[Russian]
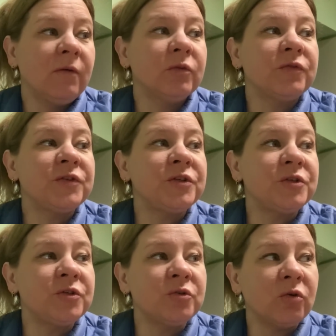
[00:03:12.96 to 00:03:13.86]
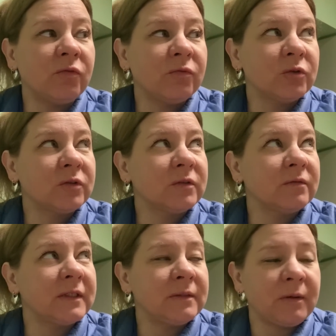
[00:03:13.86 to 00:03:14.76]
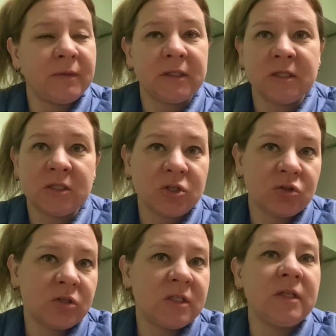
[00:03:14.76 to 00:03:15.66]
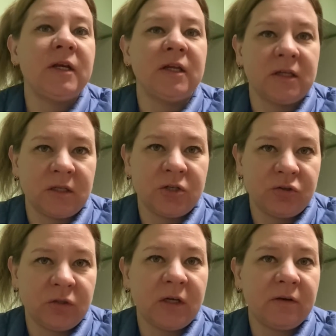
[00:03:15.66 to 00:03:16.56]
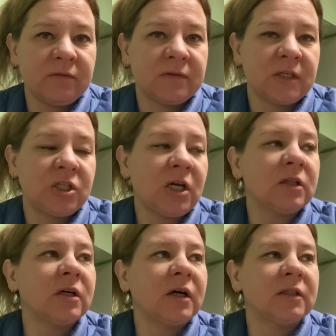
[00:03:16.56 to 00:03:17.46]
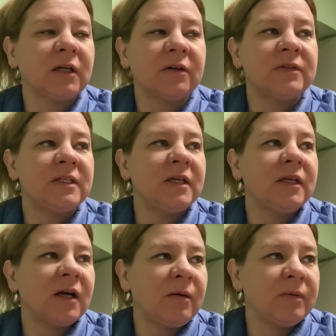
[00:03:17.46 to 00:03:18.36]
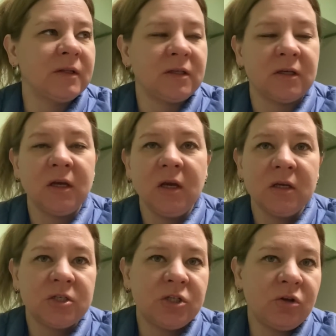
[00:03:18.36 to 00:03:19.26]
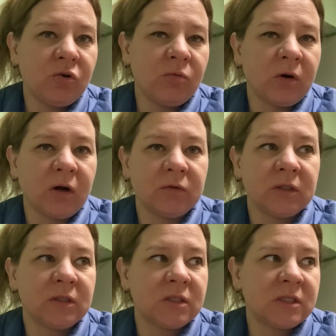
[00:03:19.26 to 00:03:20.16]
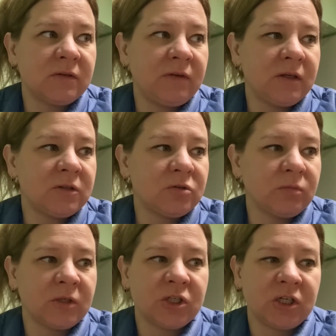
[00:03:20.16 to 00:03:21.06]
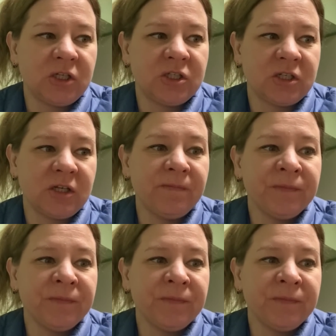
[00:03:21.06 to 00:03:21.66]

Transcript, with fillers: Вот все вот в один момент. Единственное, что сирень она еще, да, в зачатках, а так все яблони, черемуха, вот этот цвет сумасшедший.